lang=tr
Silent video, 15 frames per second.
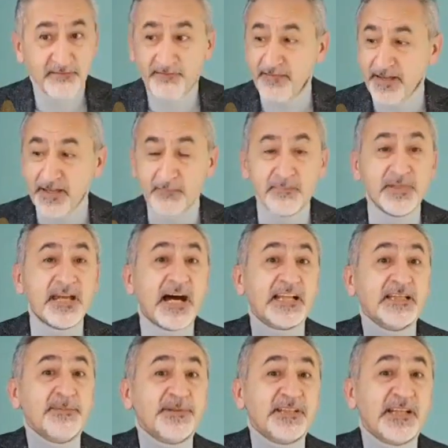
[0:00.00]
Ve
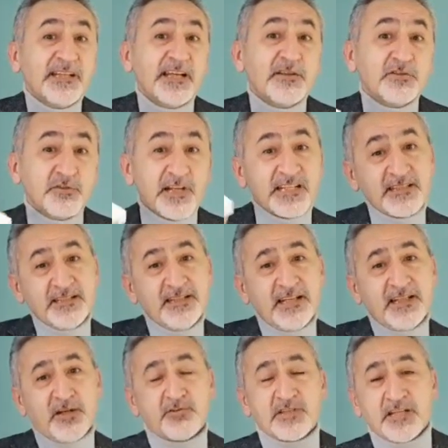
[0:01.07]
miadı bitenlerin süresini
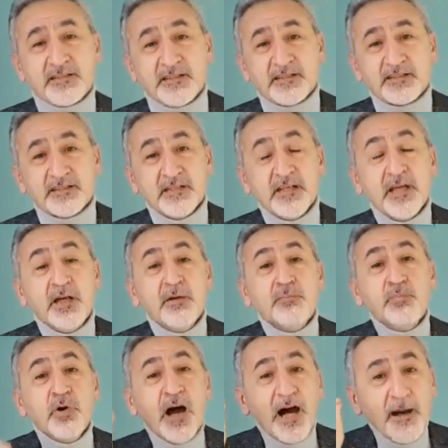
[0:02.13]
neden uzattınız?
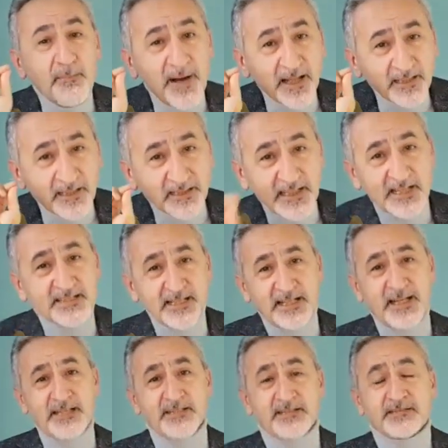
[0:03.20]
Bu ahmaklık
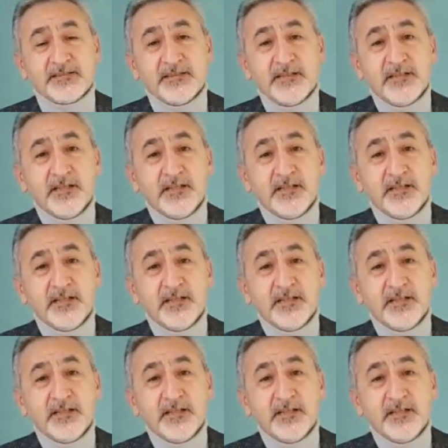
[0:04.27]
değilse nedir?